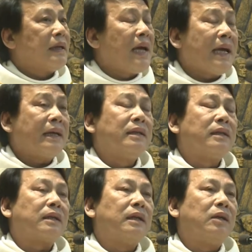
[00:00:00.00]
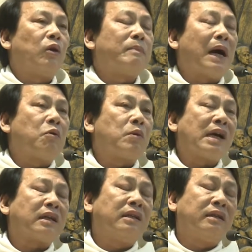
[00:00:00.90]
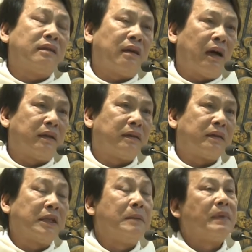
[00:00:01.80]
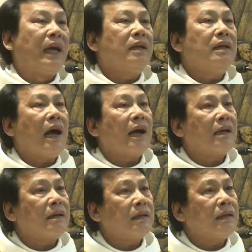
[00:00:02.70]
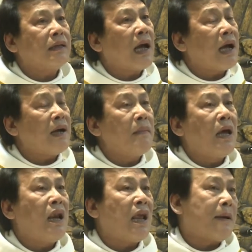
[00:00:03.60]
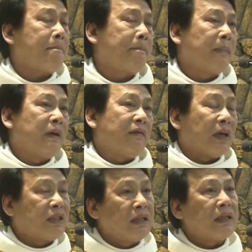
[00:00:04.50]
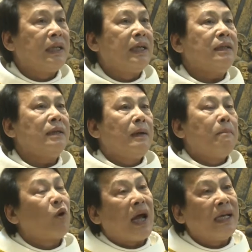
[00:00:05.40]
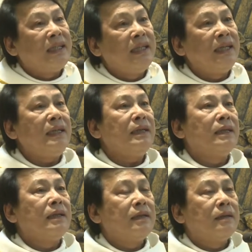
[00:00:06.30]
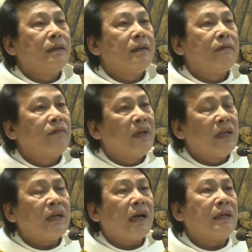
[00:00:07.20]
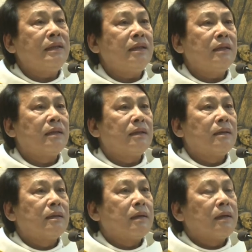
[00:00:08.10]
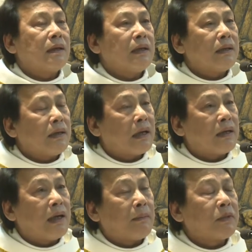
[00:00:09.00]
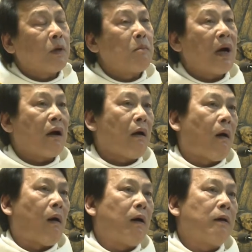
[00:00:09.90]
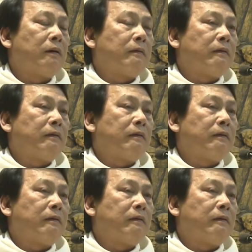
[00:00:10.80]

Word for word: nghe được lời loan báo của các thiên thần tìm đến hang đá bê lem và chứng kiến một hài nhi vẫn khăn đặt nằm trong máng cỏ